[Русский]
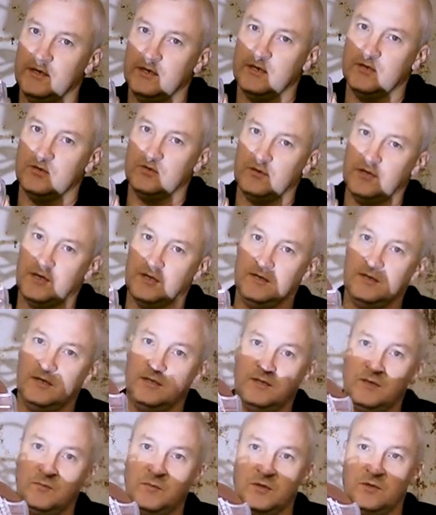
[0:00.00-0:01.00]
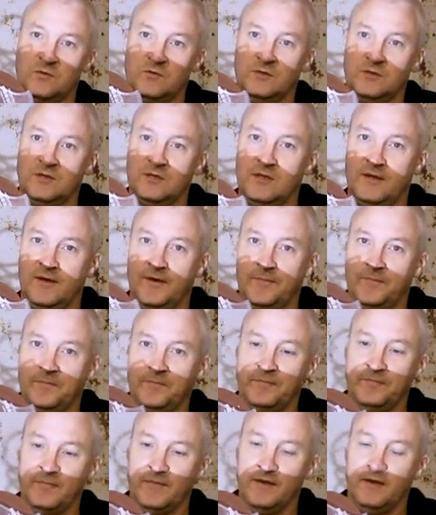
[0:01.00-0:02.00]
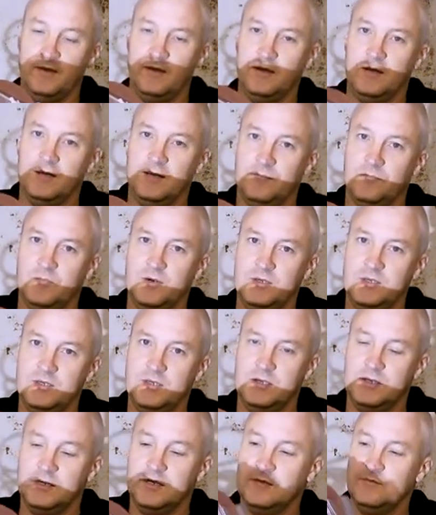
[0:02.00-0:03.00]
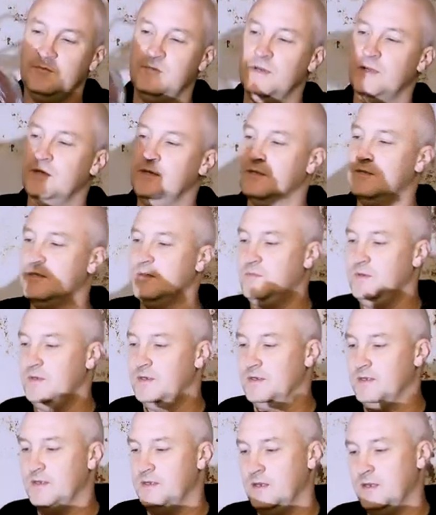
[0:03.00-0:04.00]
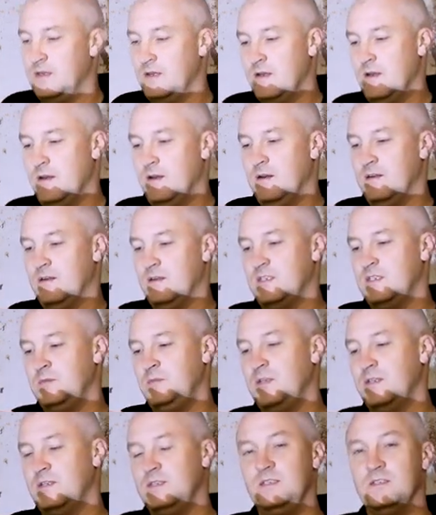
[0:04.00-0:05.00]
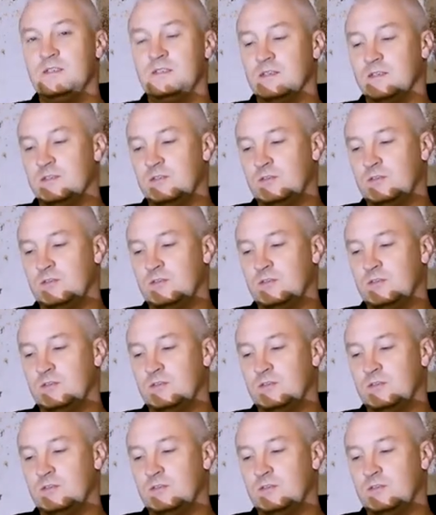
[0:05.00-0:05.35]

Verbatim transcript: который конкретно подходит для моей пильной цепи. Размер диска